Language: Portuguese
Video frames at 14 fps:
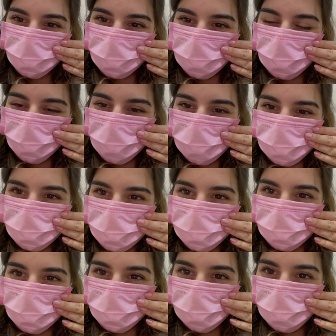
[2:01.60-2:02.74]
cor da máscara,
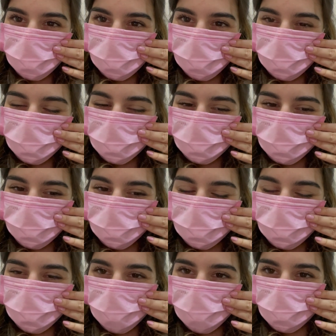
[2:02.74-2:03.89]
gente do
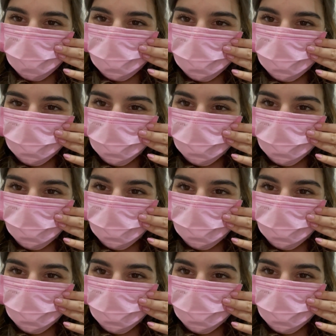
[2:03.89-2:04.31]
céu.